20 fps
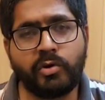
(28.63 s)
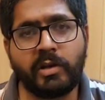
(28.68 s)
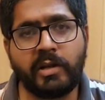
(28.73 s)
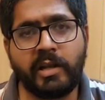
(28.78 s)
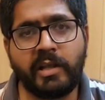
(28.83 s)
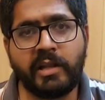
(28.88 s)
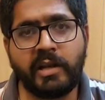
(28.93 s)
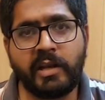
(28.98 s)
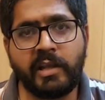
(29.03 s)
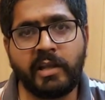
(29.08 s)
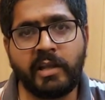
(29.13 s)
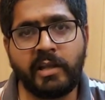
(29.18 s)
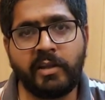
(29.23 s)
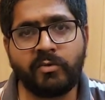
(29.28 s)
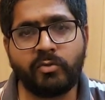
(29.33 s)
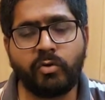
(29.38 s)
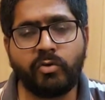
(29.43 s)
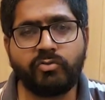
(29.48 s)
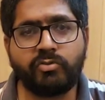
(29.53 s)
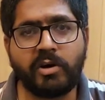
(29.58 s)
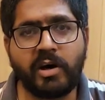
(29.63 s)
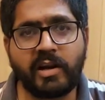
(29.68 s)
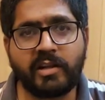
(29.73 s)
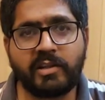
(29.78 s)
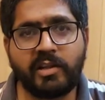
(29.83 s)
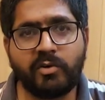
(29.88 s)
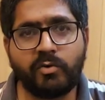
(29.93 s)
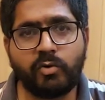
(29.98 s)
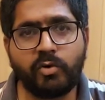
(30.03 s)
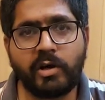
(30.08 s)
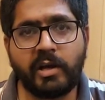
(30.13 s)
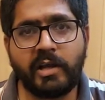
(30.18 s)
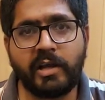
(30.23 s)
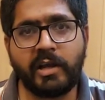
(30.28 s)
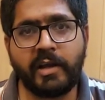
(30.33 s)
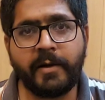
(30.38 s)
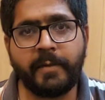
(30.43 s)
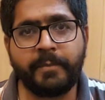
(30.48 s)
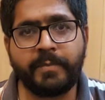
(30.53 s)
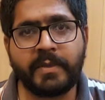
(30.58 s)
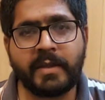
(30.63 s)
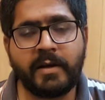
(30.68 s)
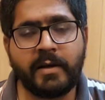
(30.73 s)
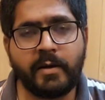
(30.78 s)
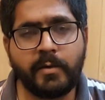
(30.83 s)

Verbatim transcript: उठ नहीं रही इसको चार दिन हो गए हैं